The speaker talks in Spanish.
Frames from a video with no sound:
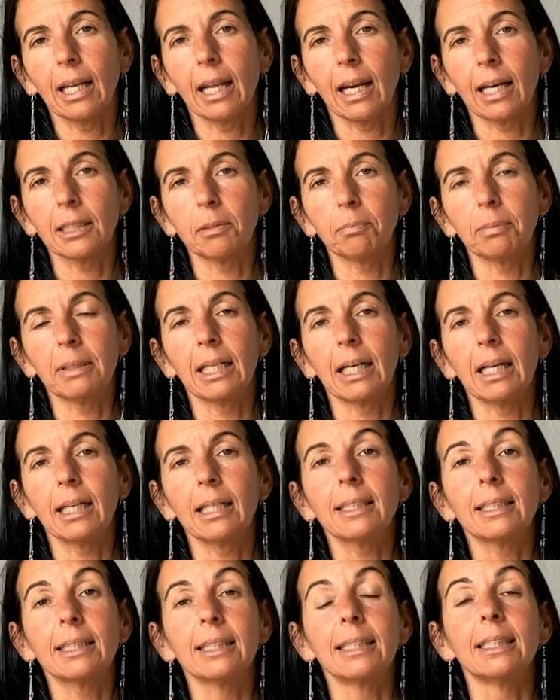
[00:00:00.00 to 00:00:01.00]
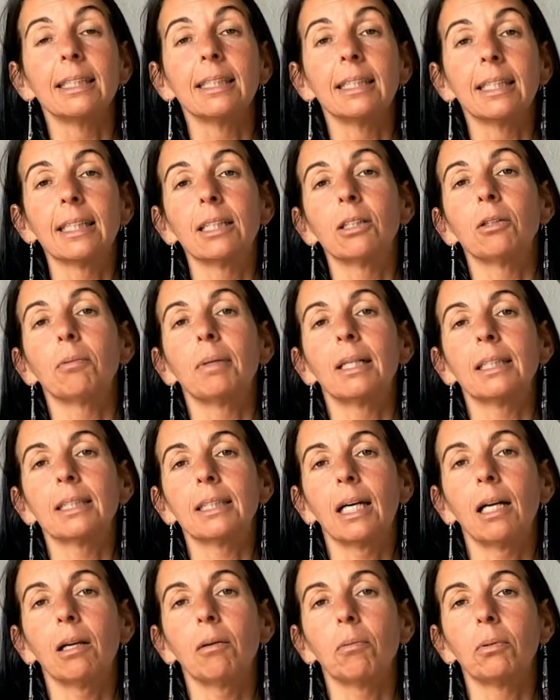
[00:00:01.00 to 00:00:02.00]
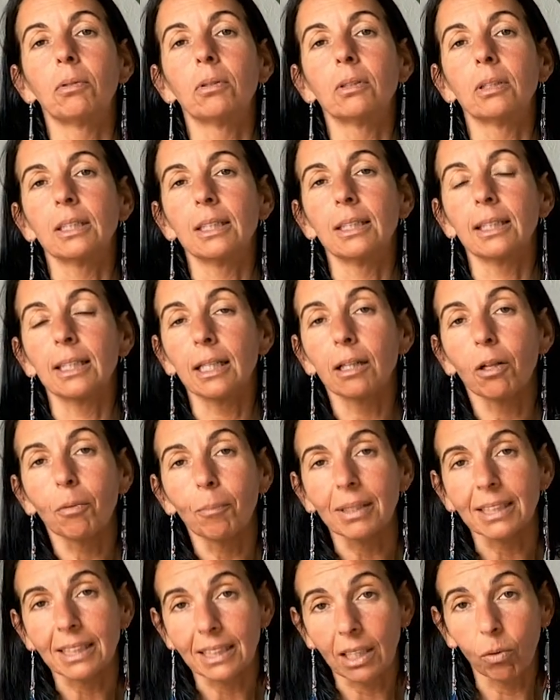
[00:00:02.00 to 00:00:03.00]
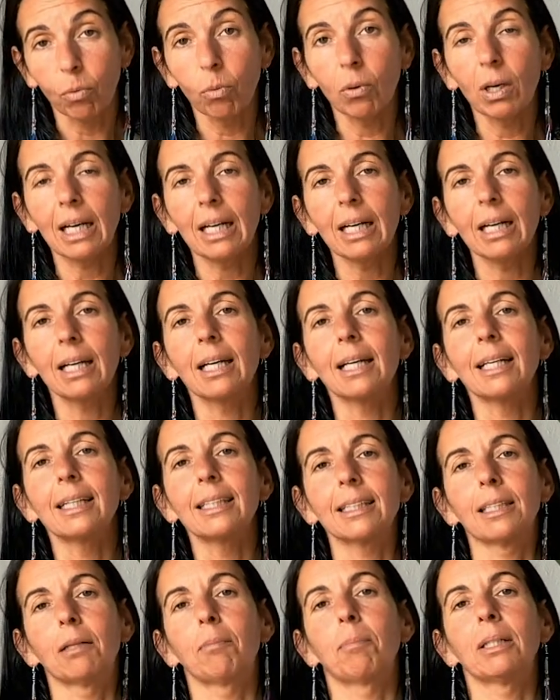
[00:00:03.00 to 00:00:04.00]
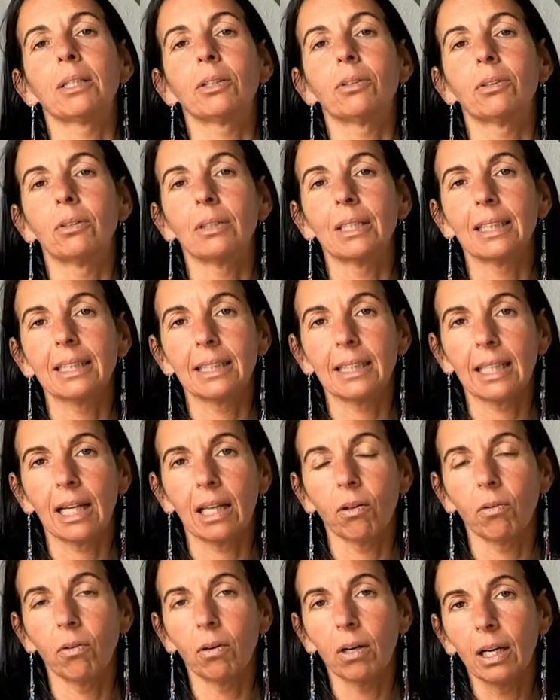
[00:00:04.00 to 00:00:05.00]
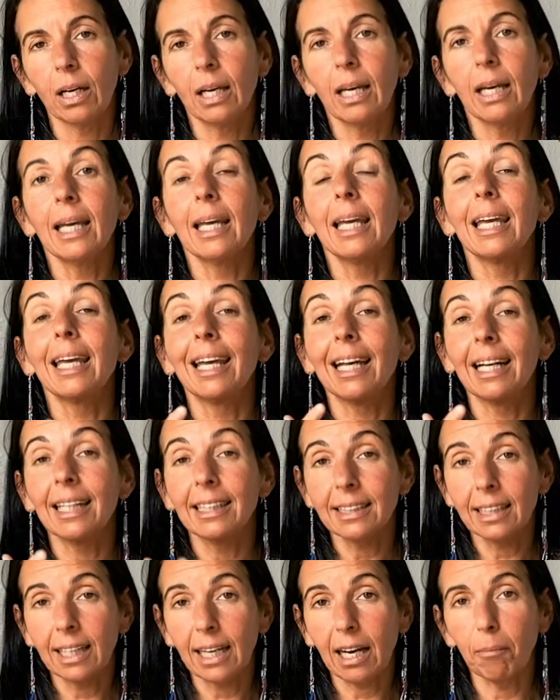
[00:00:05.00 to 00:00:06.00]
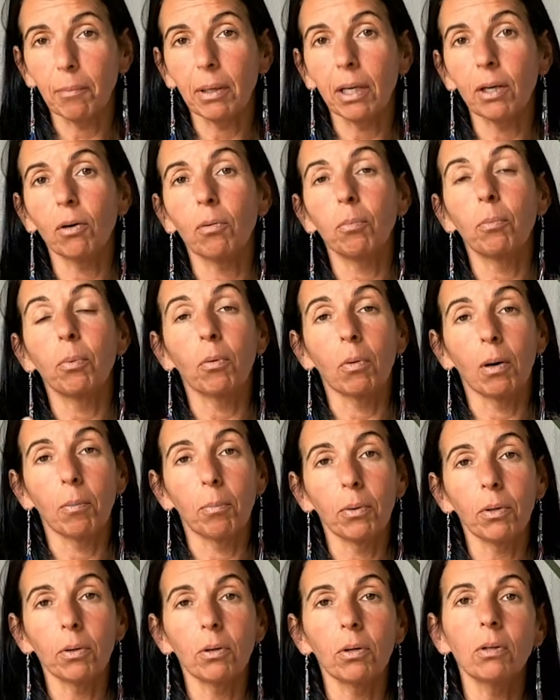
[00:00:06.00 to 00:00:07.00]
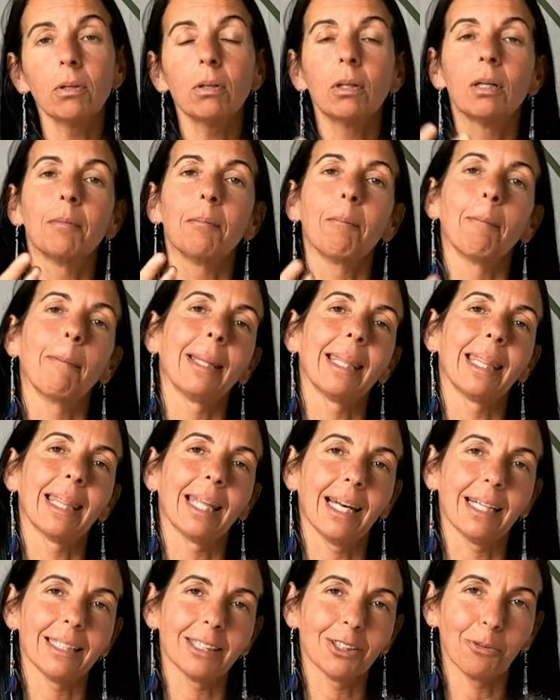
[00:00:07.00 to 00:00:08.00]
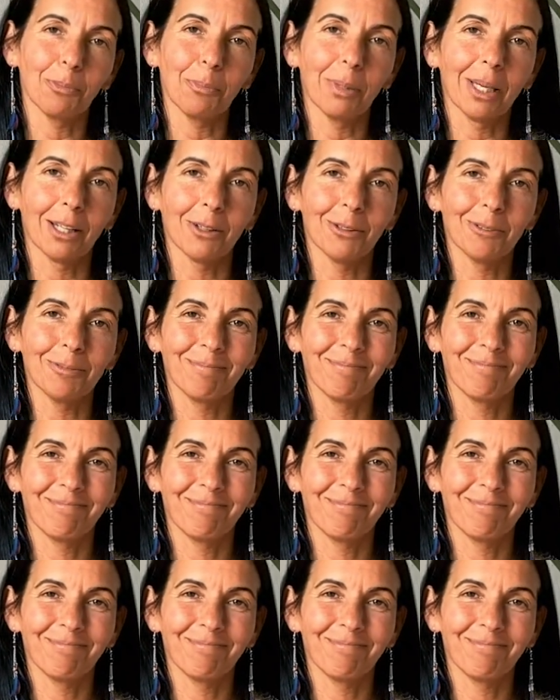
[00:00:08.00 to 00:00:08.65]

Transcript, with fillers: y respirar sintiéndome a salvo, sintiéndome segura en este paso conquistado. Y en este camino, poco a poco, vencerás tu miedo.